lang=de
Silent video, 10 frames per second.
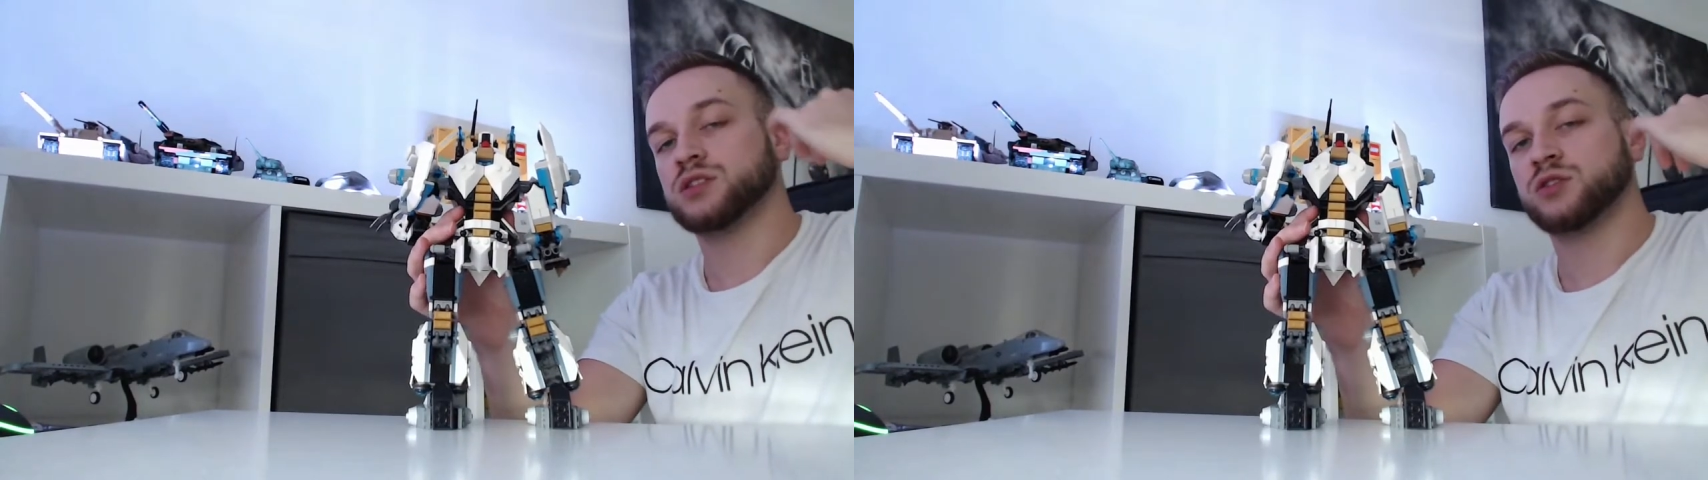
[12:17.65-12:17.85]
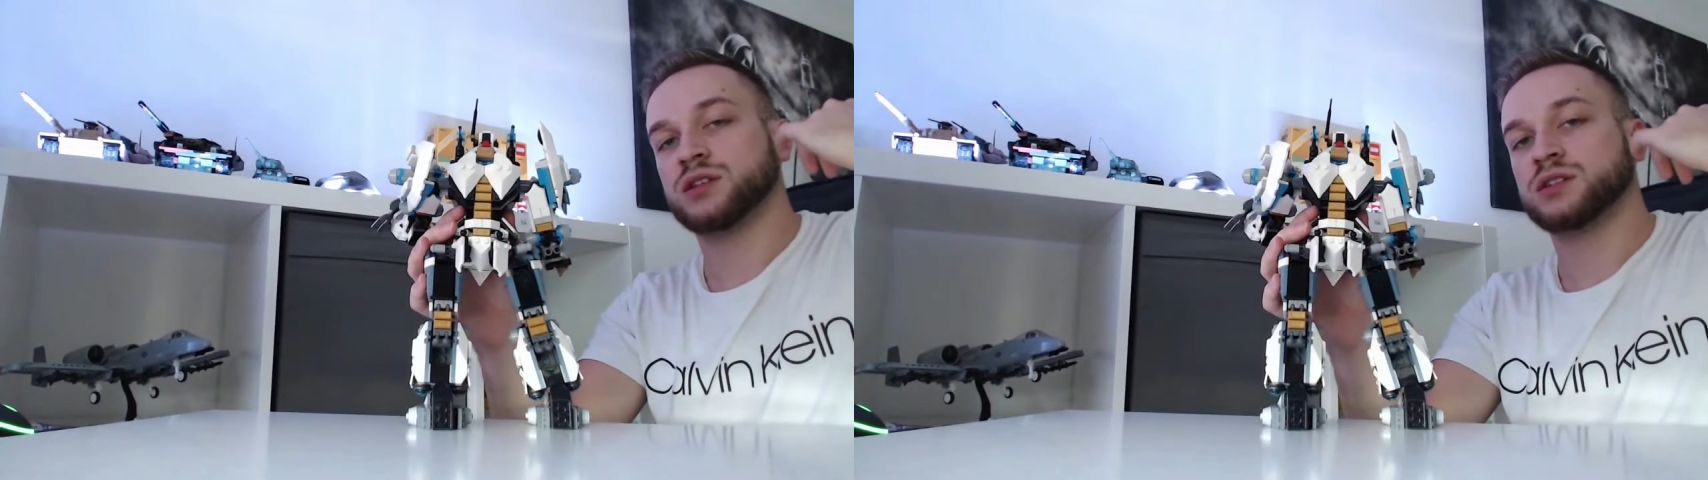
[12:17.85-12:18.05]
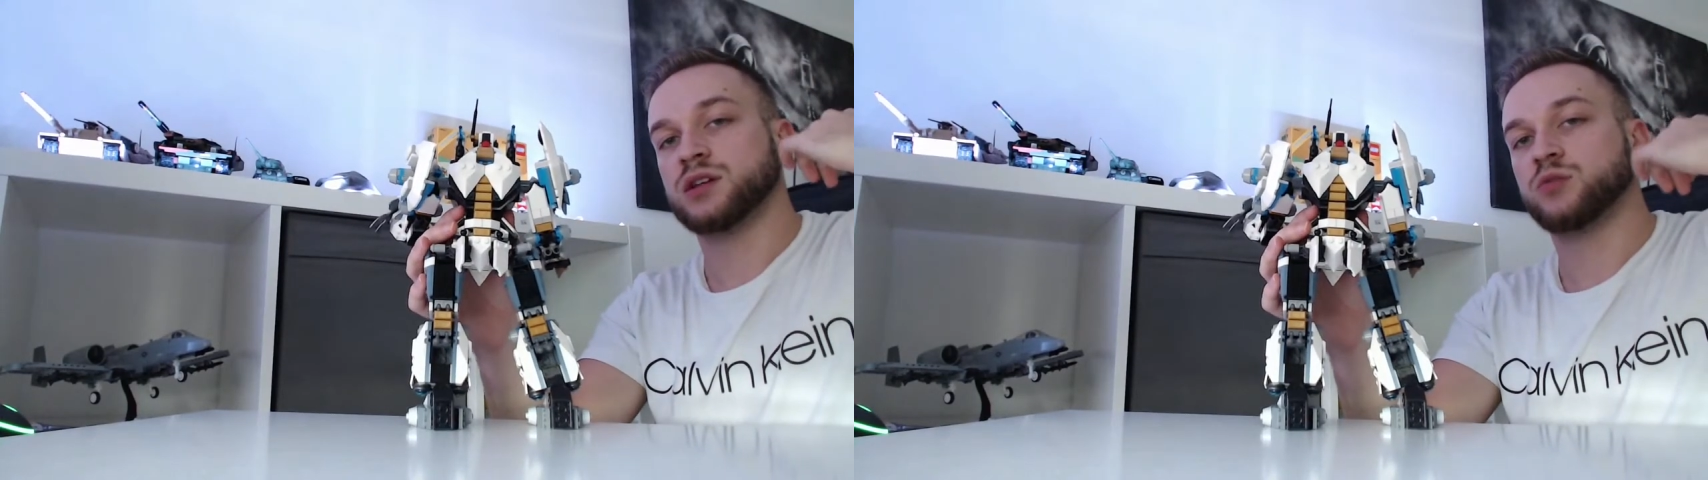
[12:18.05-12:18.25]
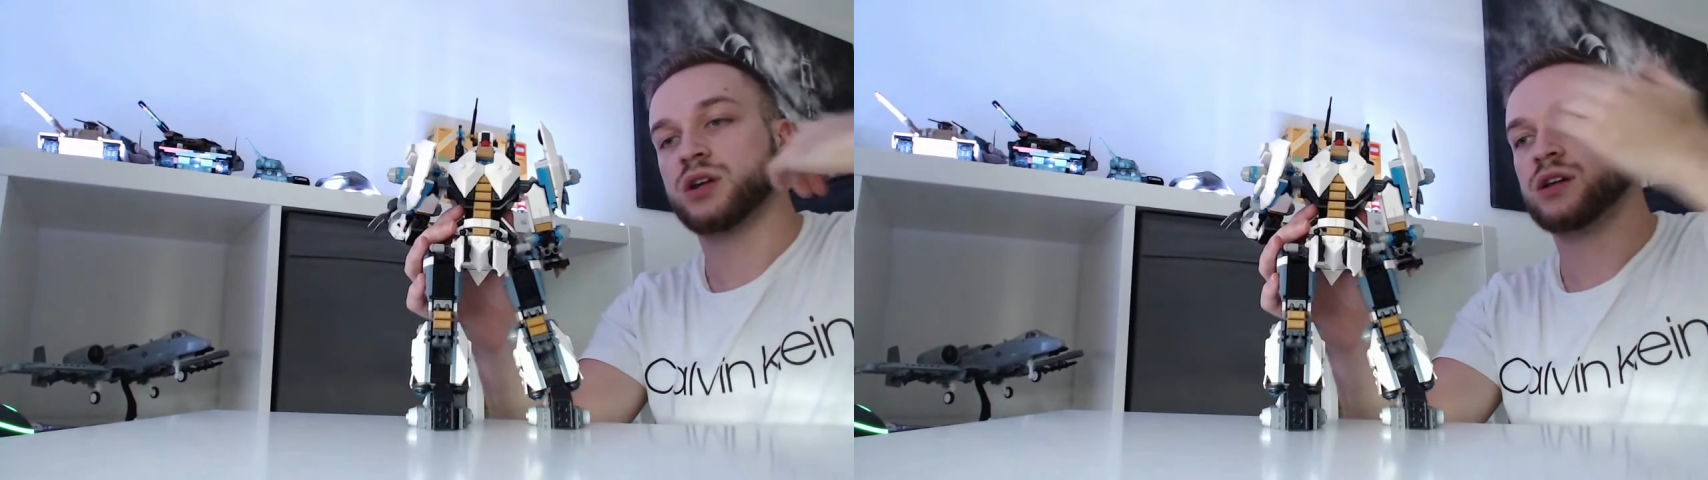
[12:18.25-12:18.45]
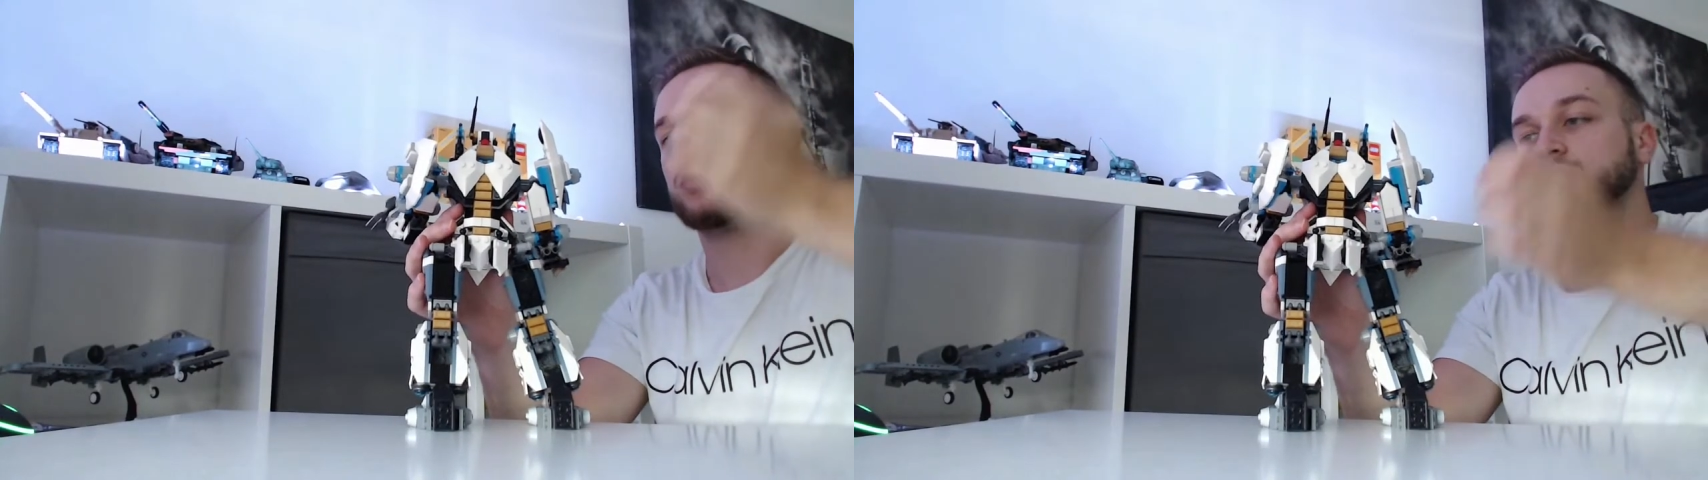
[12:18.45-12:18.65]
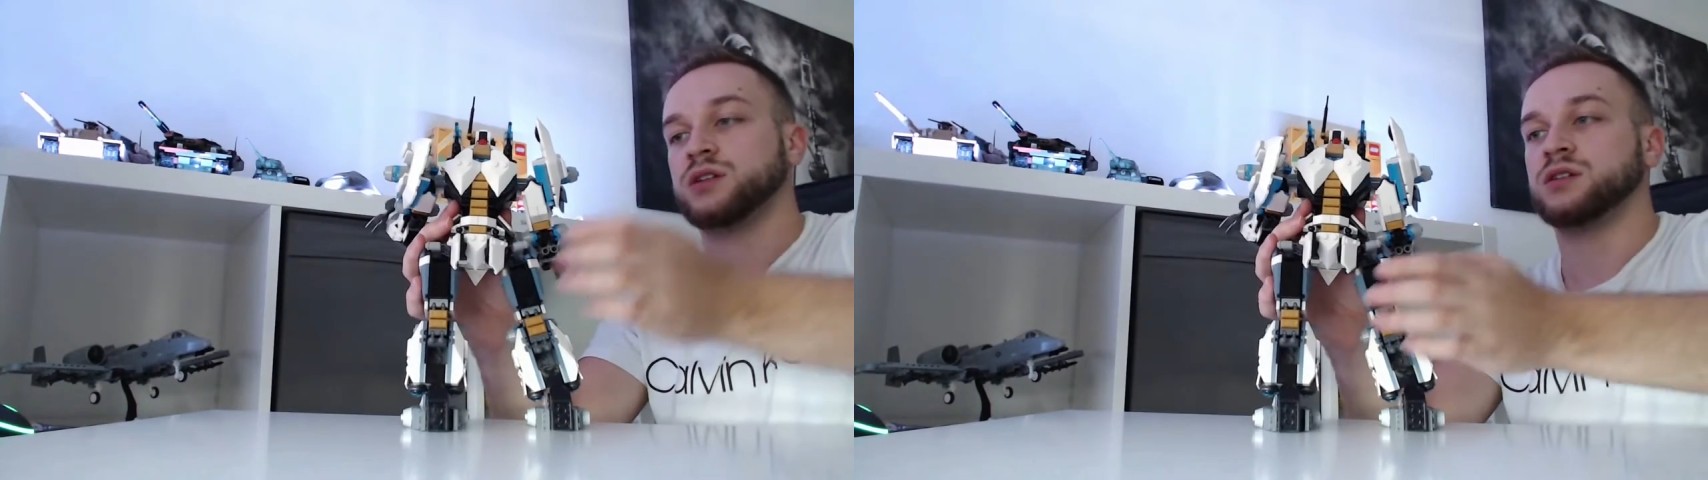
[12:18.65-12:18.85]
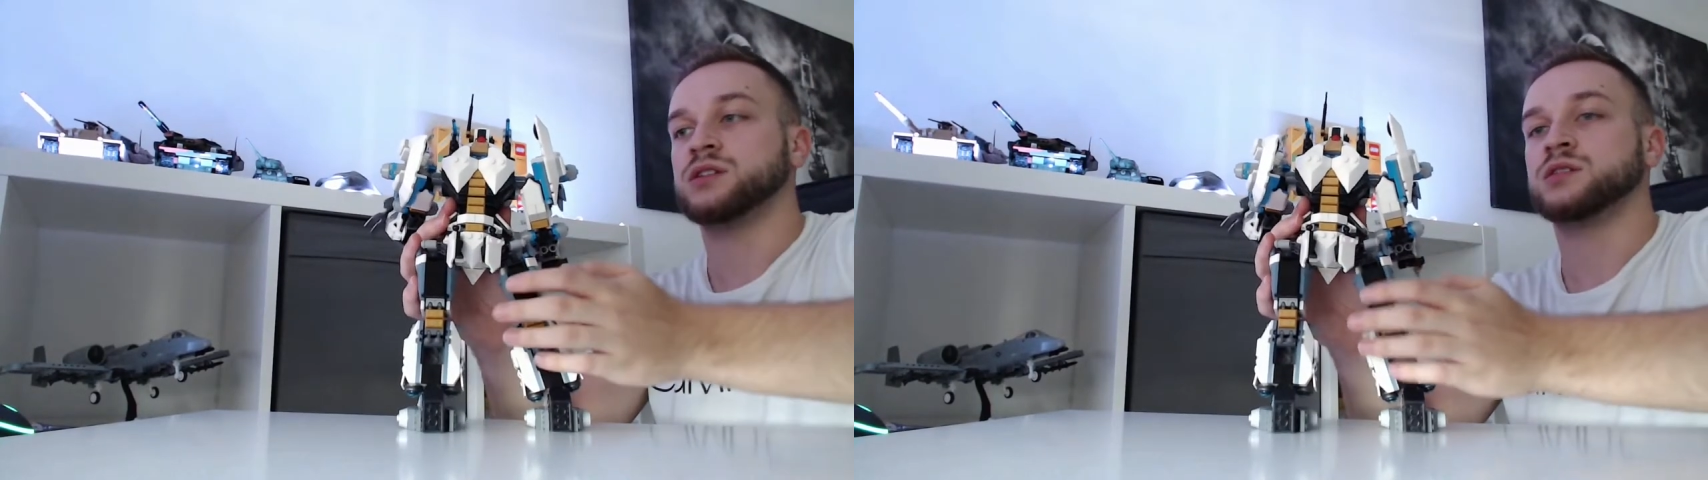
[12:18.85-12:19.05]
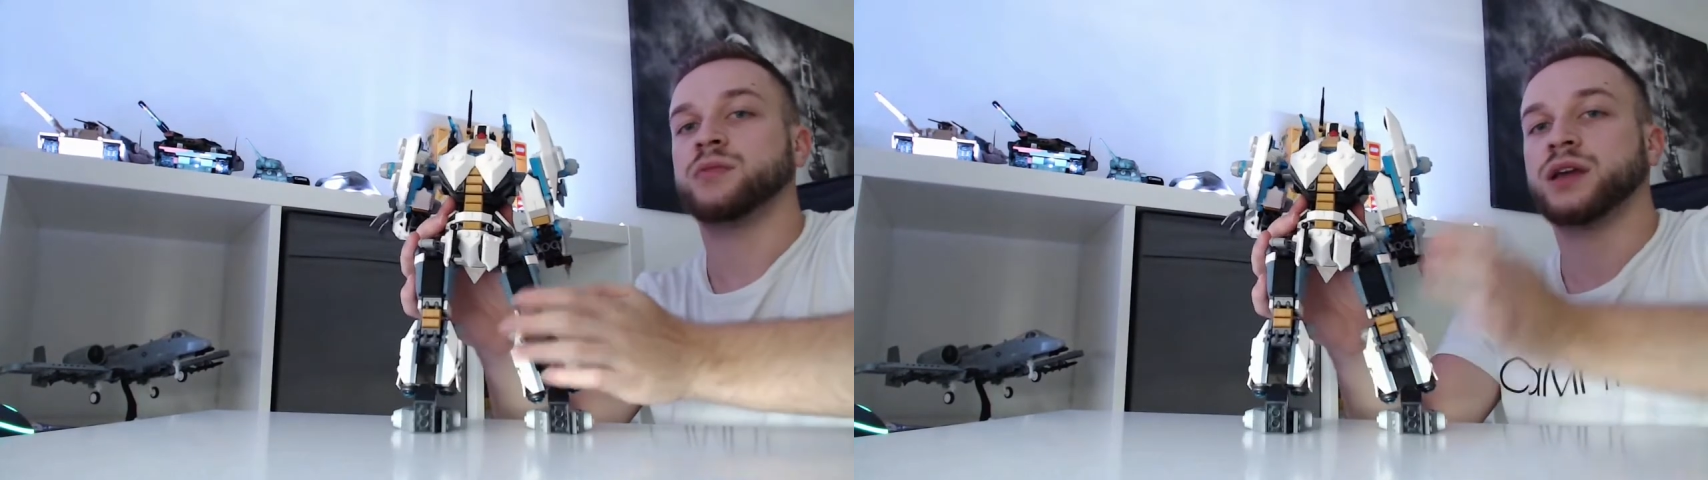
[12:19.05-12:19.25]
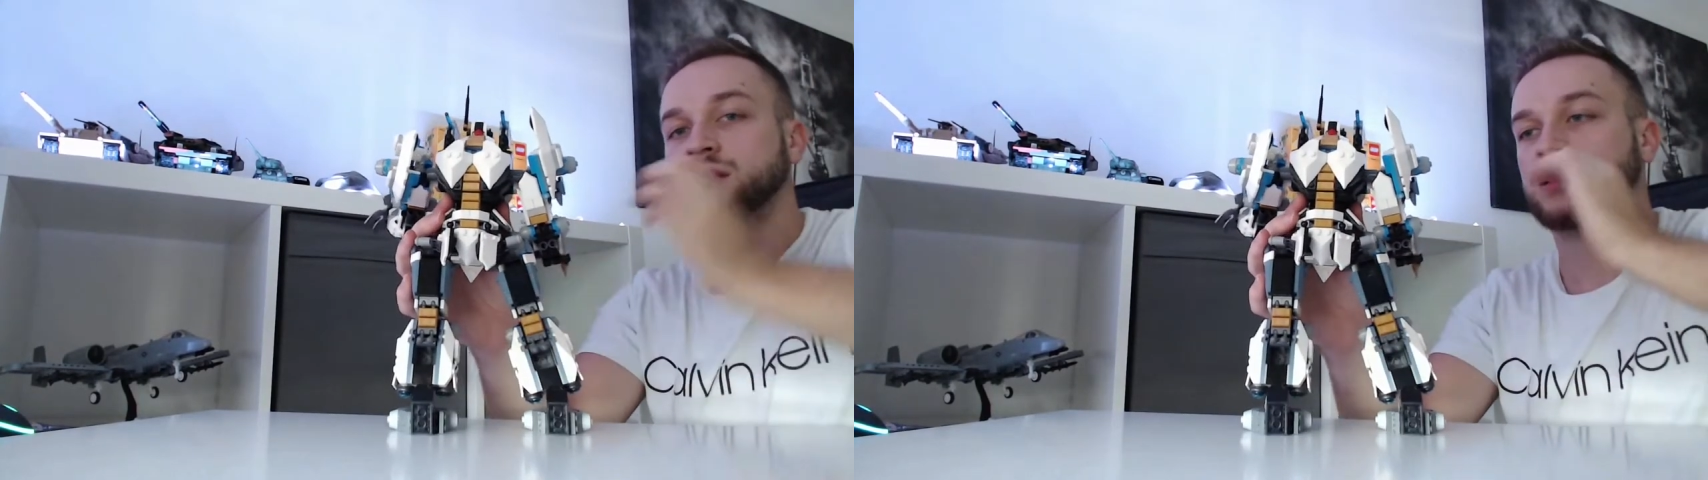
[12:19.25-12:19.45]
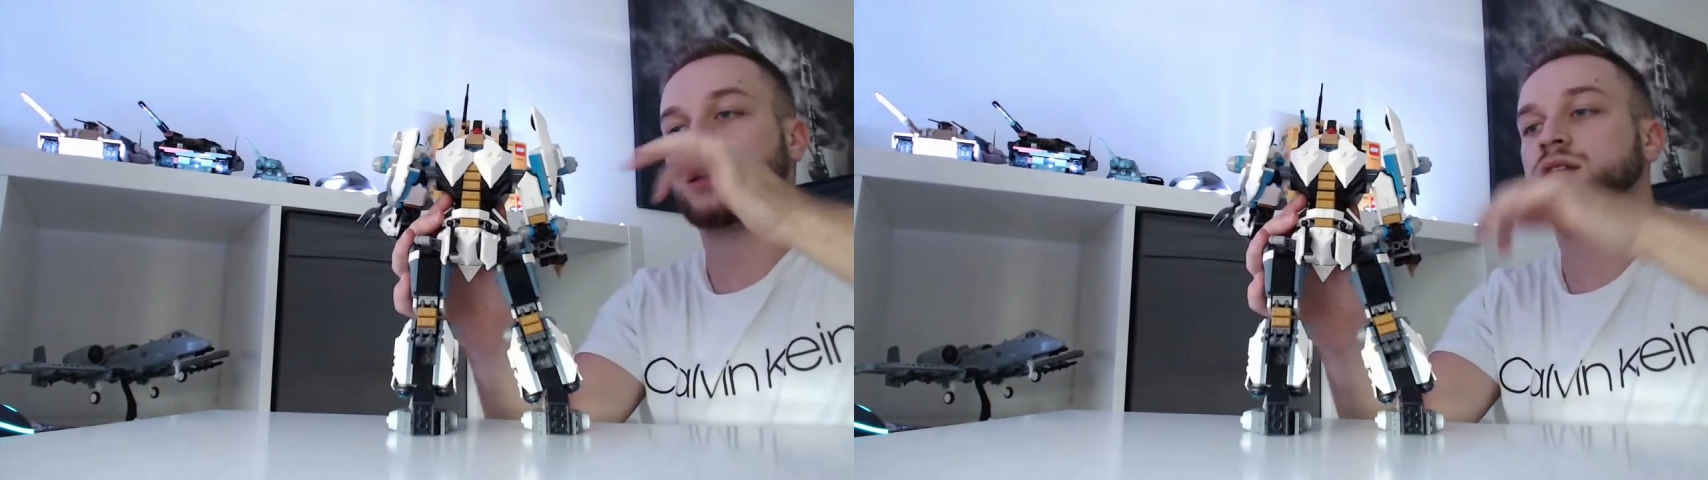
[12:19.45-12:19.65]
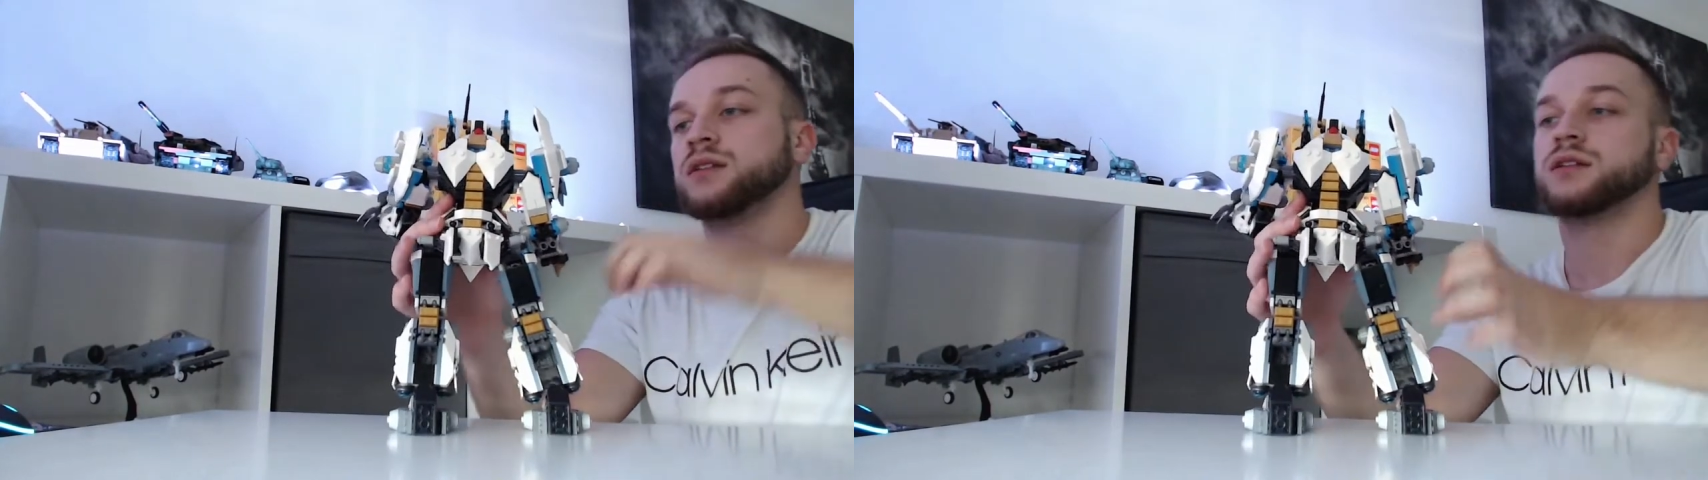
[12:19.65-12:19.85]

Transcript: diesen Samurai-Look in diesen Mac hinein.